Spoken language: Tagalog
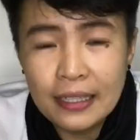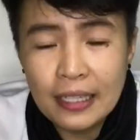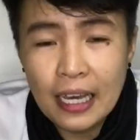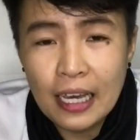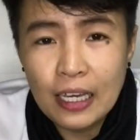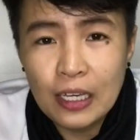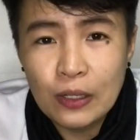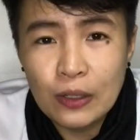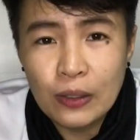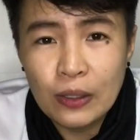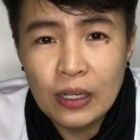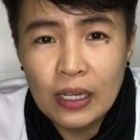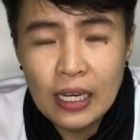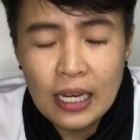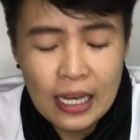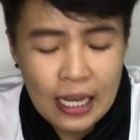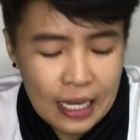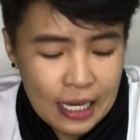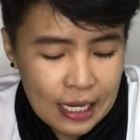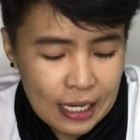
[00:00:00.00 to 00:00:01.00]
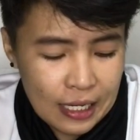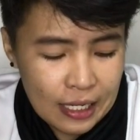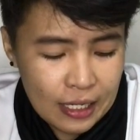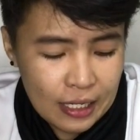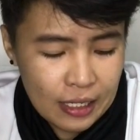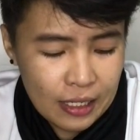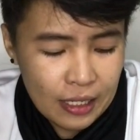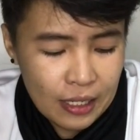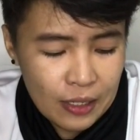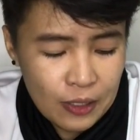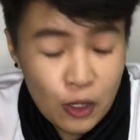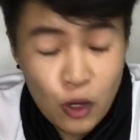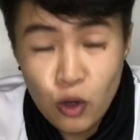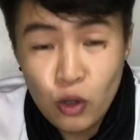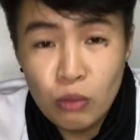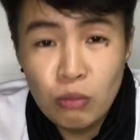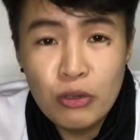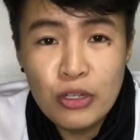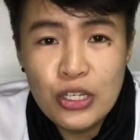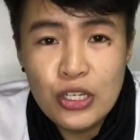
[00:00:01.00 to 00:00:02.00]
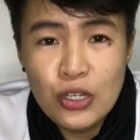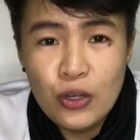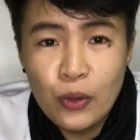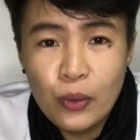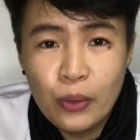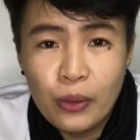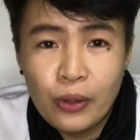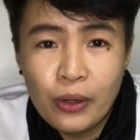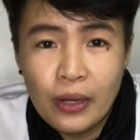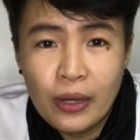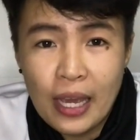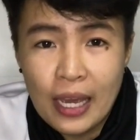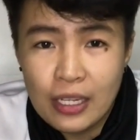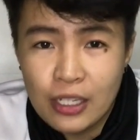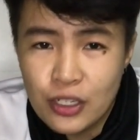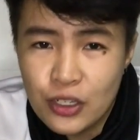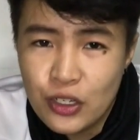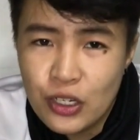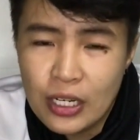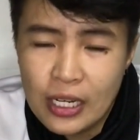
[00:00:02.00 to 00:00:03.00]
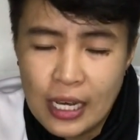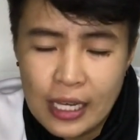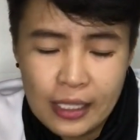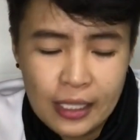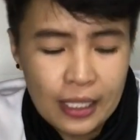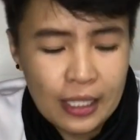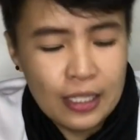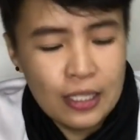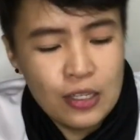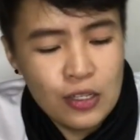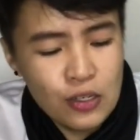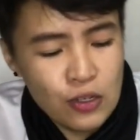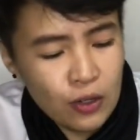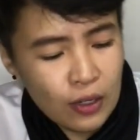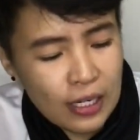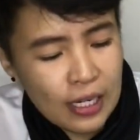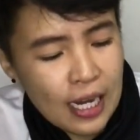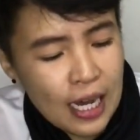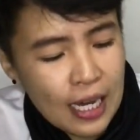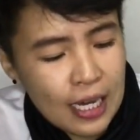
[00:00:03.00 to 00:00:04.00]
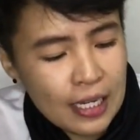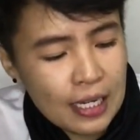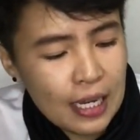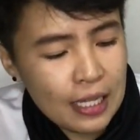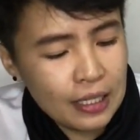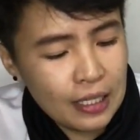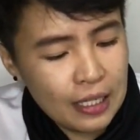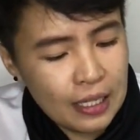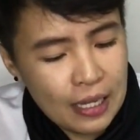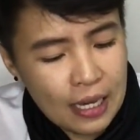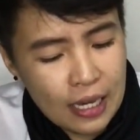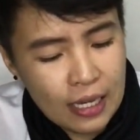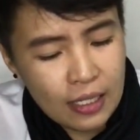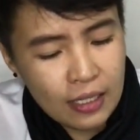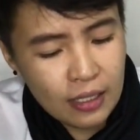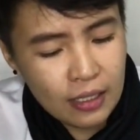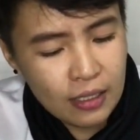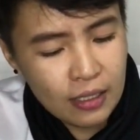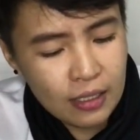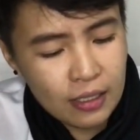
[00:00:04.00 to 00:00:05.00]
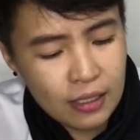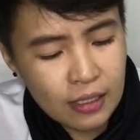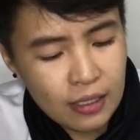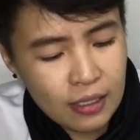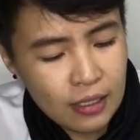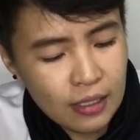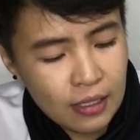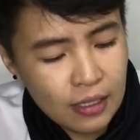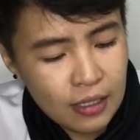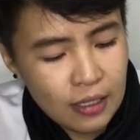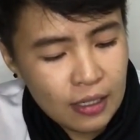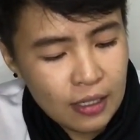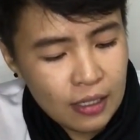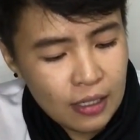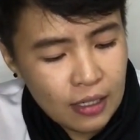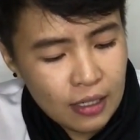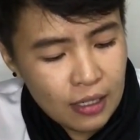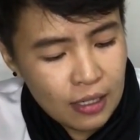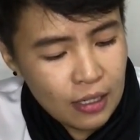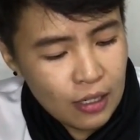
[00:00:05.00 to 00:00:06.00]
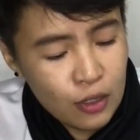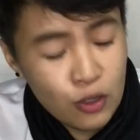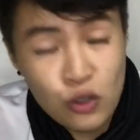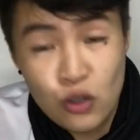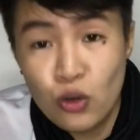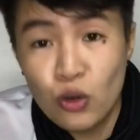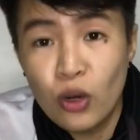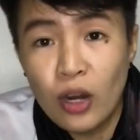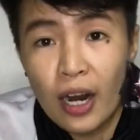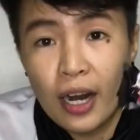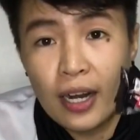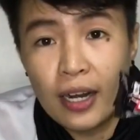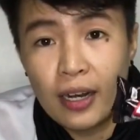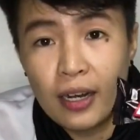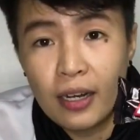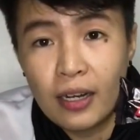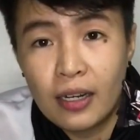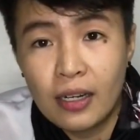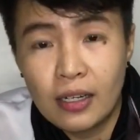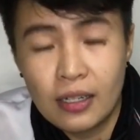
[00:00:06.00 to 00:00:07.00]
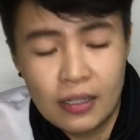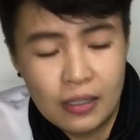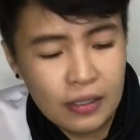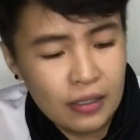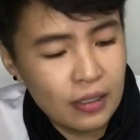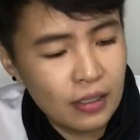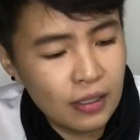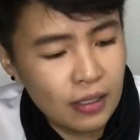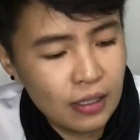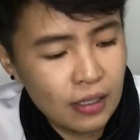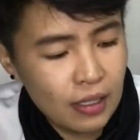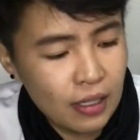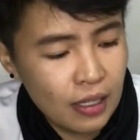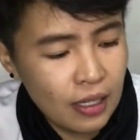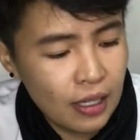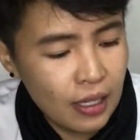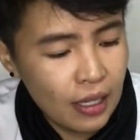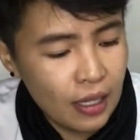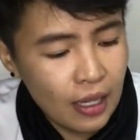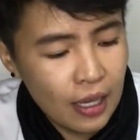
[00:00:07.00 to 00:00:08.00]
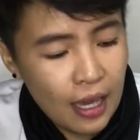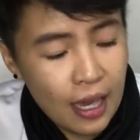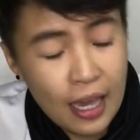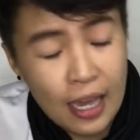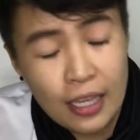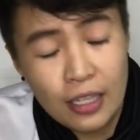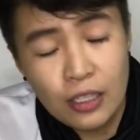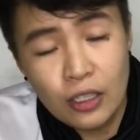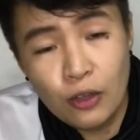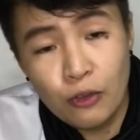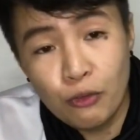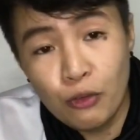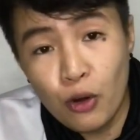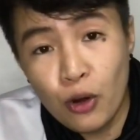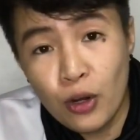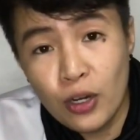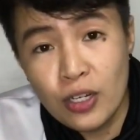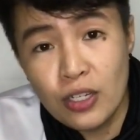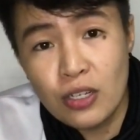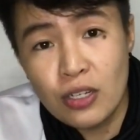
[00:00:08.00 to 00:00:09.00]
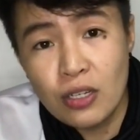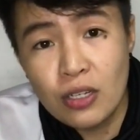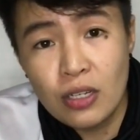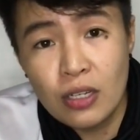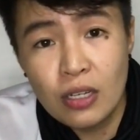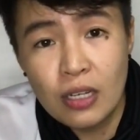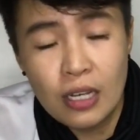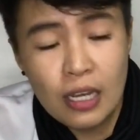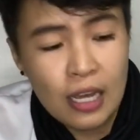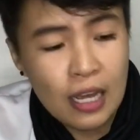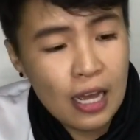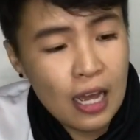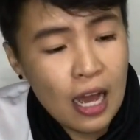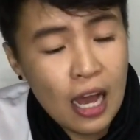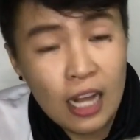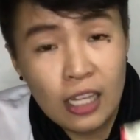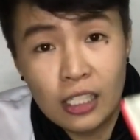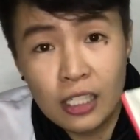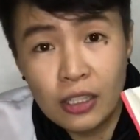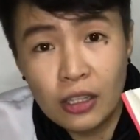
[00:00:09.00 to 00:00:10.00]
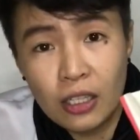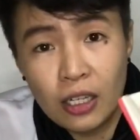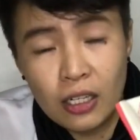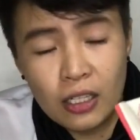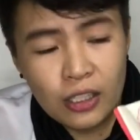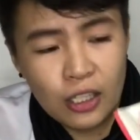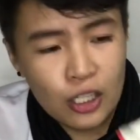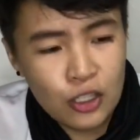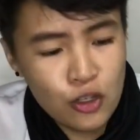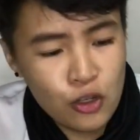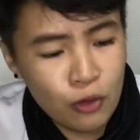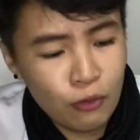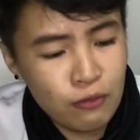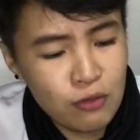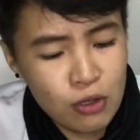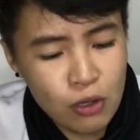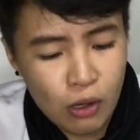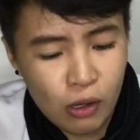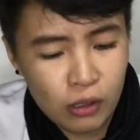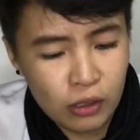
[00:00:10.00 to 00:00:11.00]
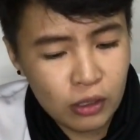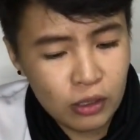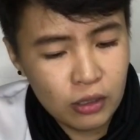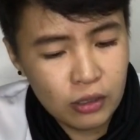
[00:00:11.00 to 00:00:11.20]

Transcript: tayo, uh, nauubos yung energy natin. So, kailangan natin ng sugar. And, of course, a little touch of salt.